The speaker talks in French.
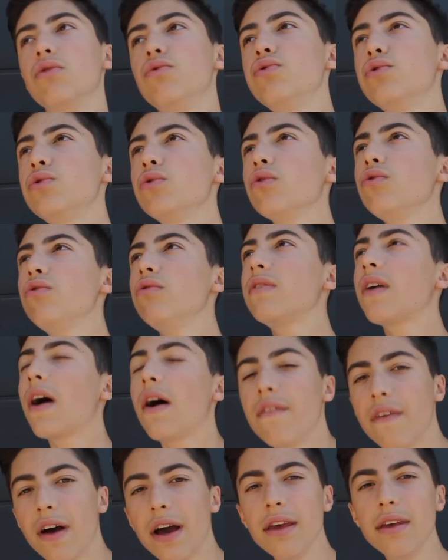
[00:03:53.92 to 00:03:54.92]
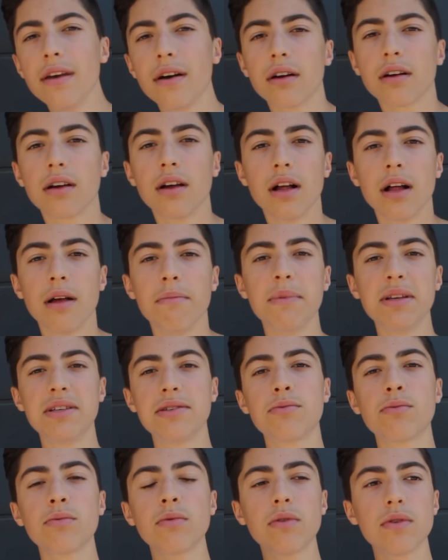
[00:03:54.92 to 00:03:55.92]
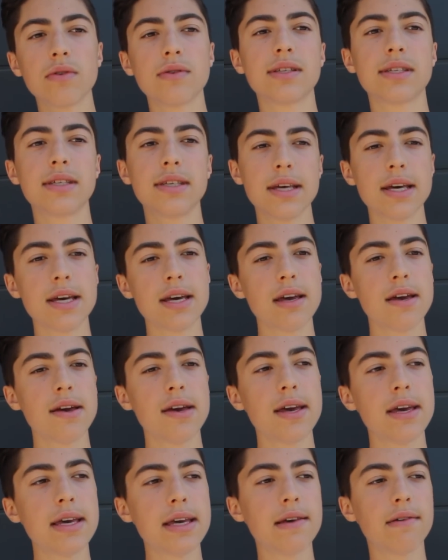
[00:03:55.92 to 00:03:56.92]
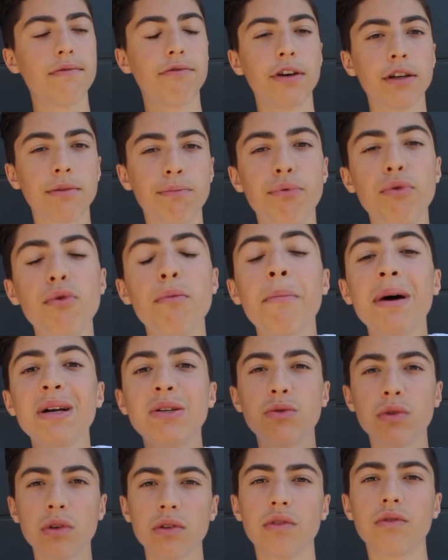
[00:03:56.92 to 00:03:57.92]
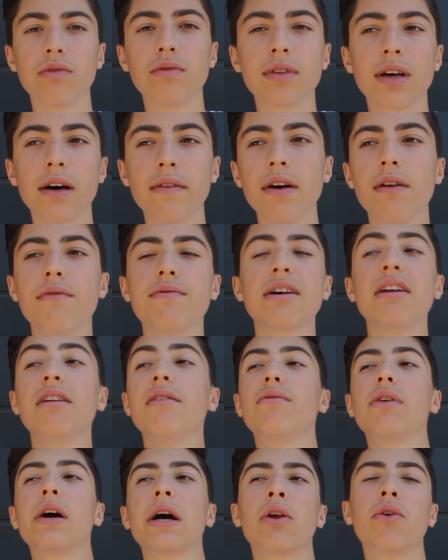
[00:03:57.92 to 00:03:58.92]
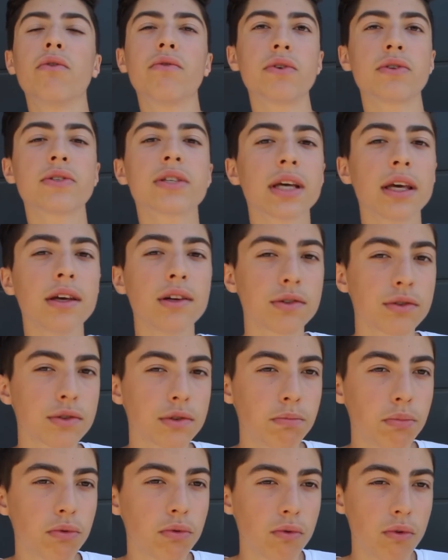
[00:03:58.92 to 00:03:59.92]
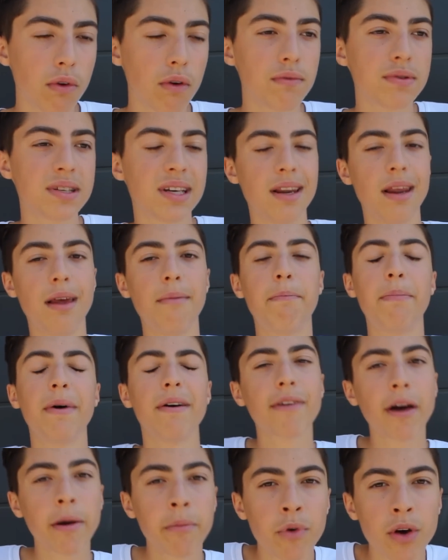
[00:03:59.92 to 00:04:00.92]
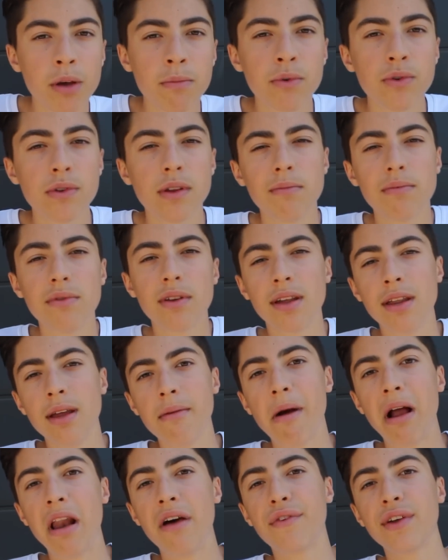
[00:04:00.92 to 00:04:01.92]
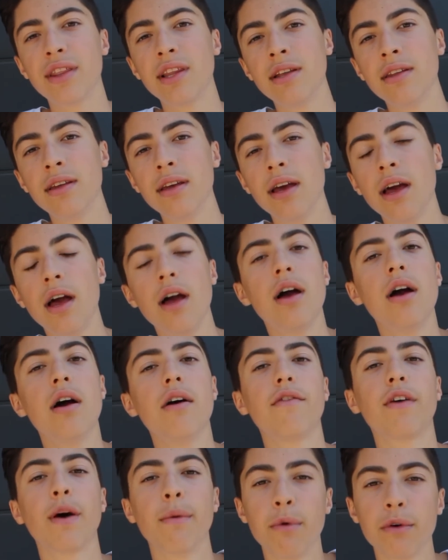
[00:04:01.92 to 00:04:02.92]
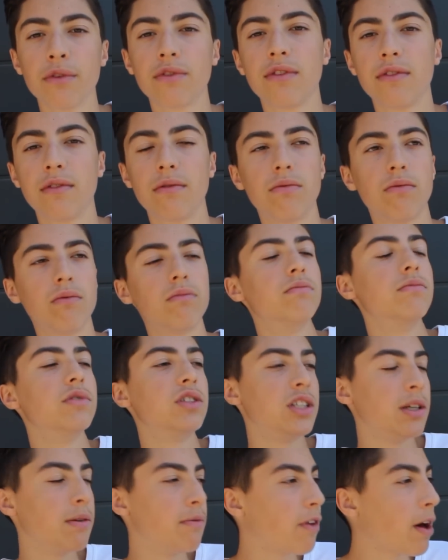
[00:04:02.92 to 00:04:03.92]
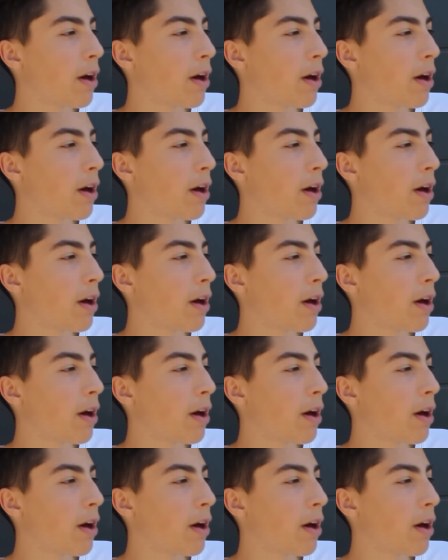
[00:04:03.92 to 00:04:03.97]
toujours du travail, mais disons que c'est. faut être plus mature dans ton travail. Vous allez le voir avec le français qui change beaucoup, vous n'allez pas vraiment aimer au début d'année, mais à la fin de l'année, vraiment, j'ai